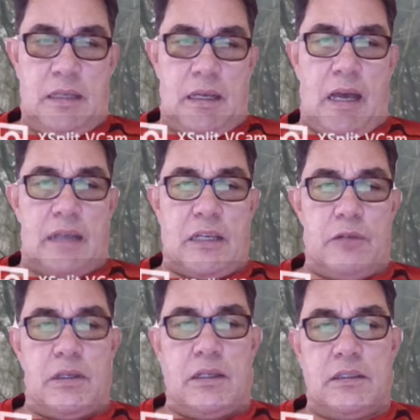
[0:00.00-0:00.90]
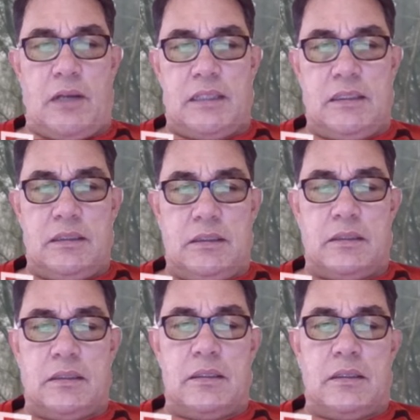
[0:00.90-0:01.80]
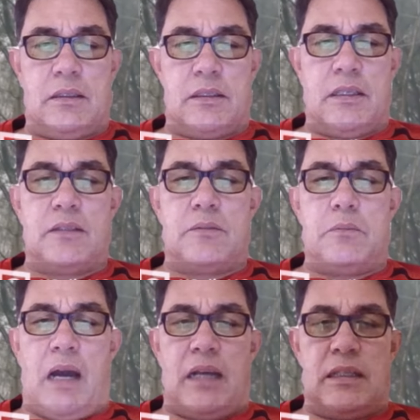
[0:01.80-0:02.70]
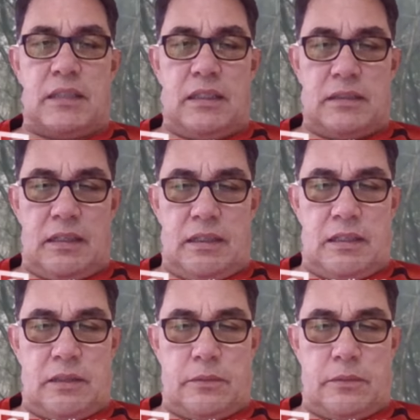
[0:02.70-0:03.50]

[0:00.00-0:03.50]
A Kiều gượng nói, nhất bái thiên địa.